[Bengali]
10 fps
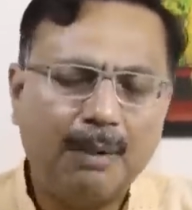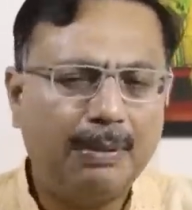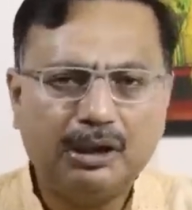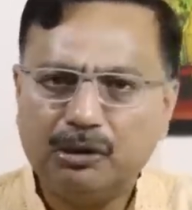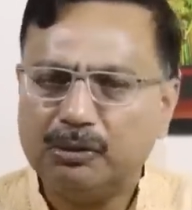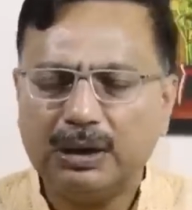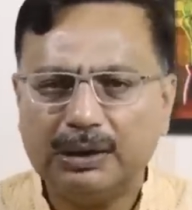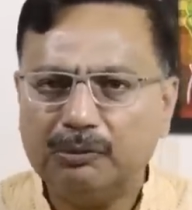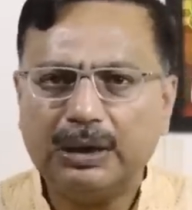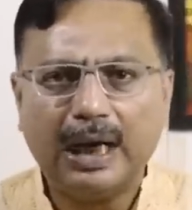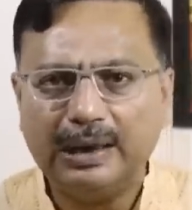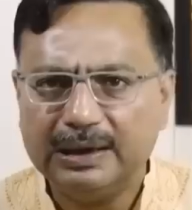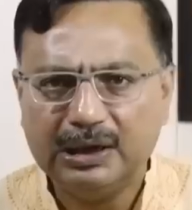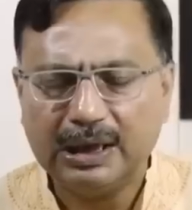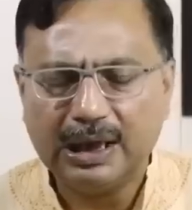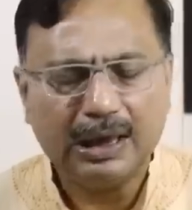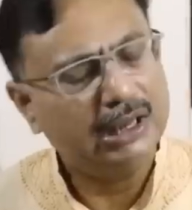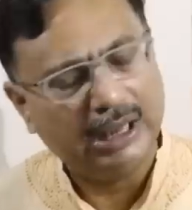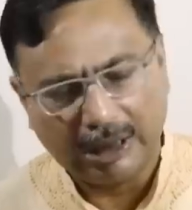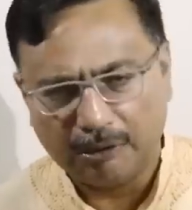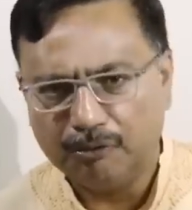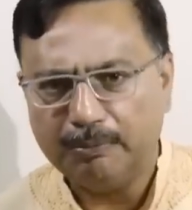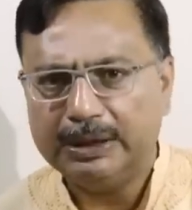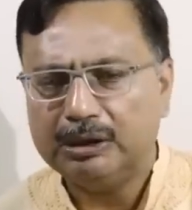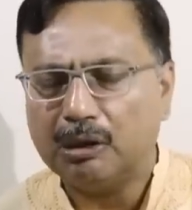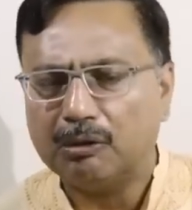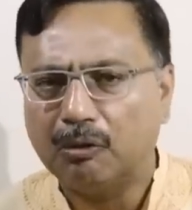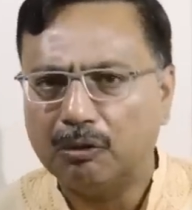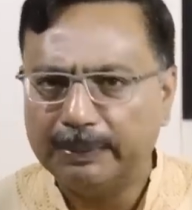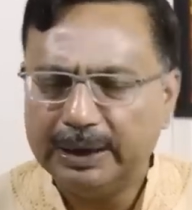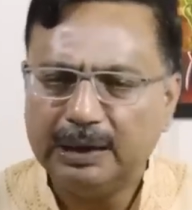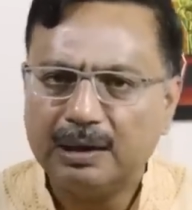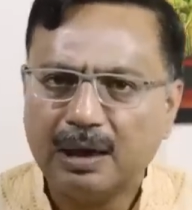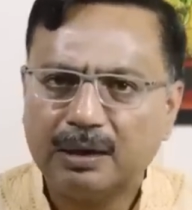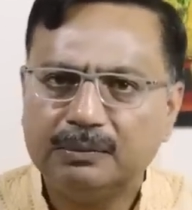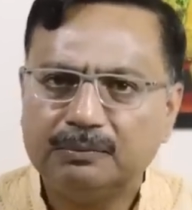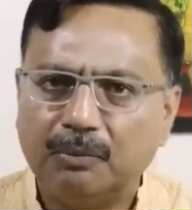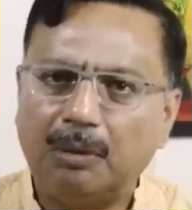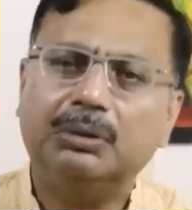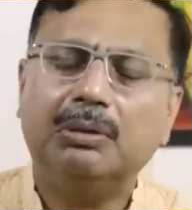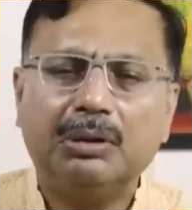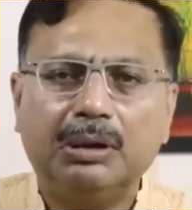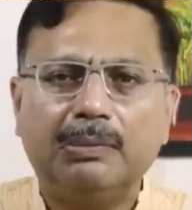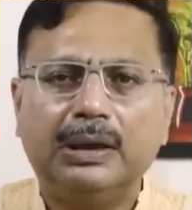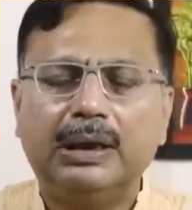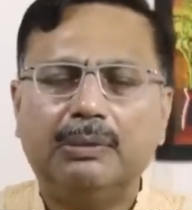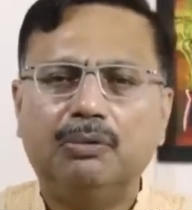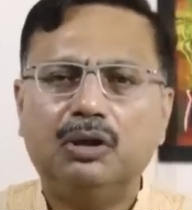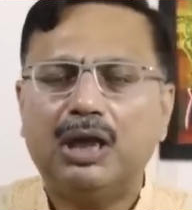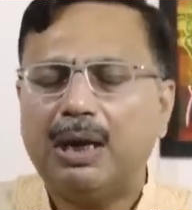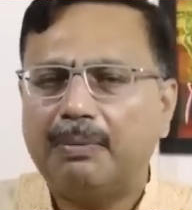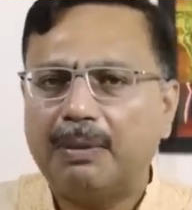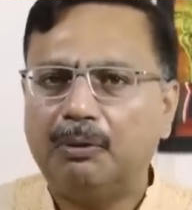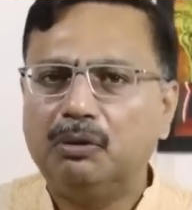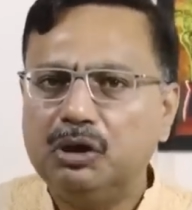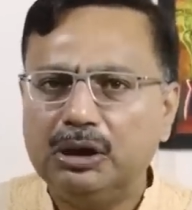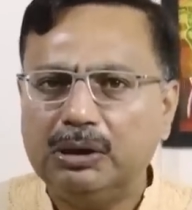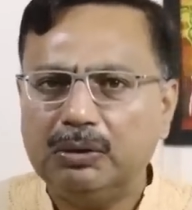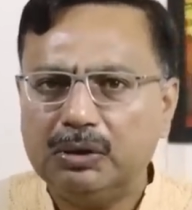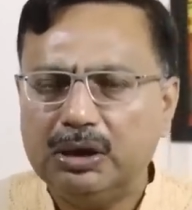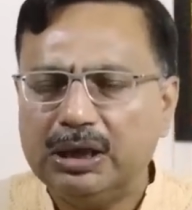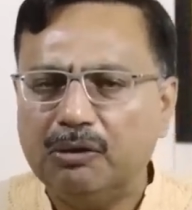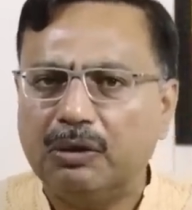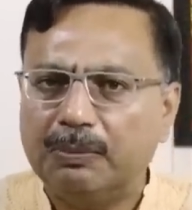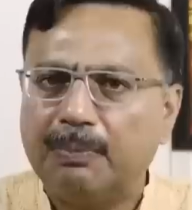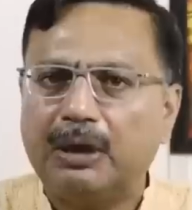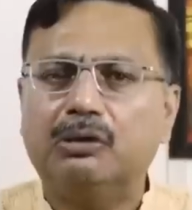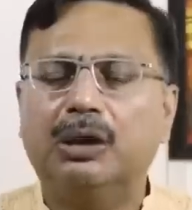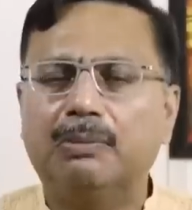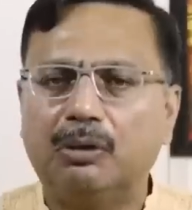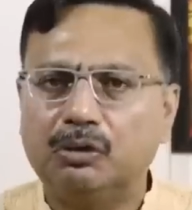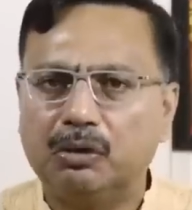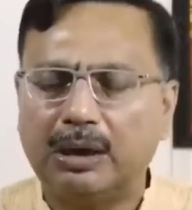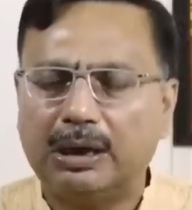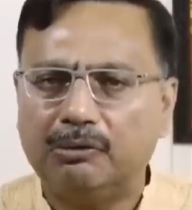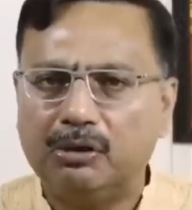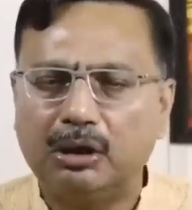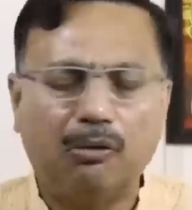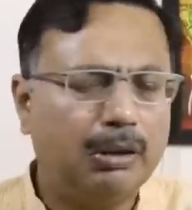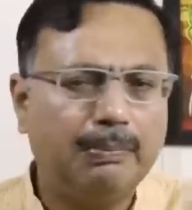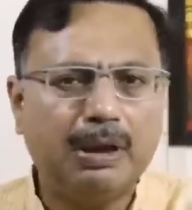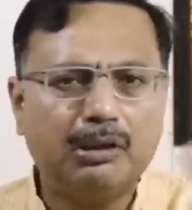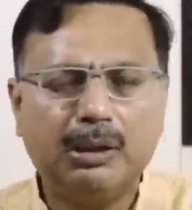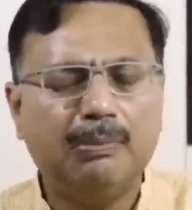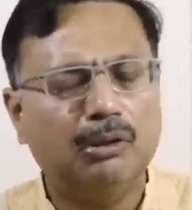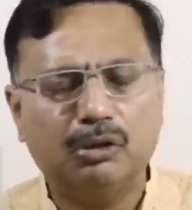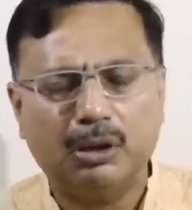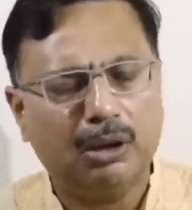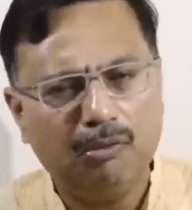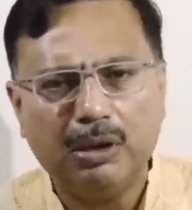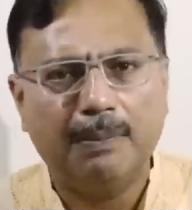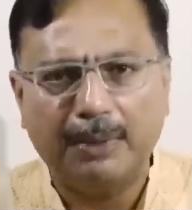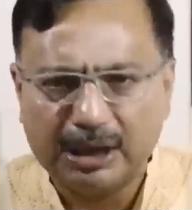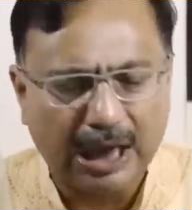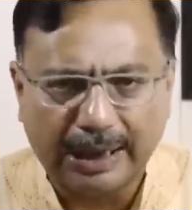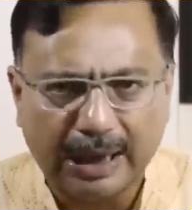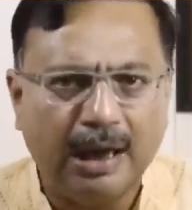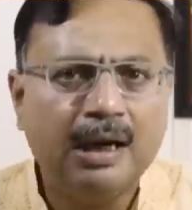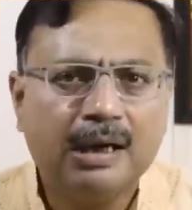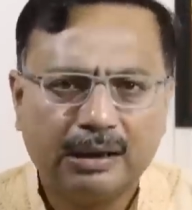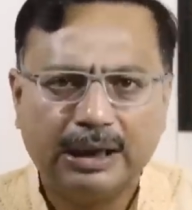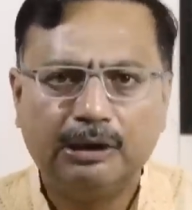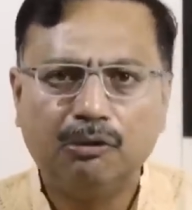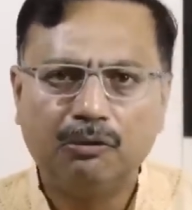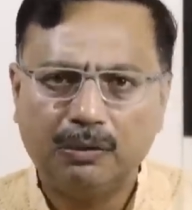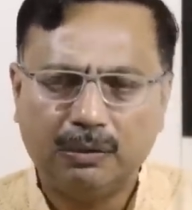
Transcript: আবাস যোজনাতেও টাকা দিচ্ছে না সেখানেও বিস্তর গরমিল মমতা বন্দ্যোপাধ্যায় বলছে আমরা বঞ্চিত হচ্ছি গরিব মানুষকে বঞ্চনা করছি গরিব মানুষকে বঞ্চনা হোক আমরা চাই না কিন্তু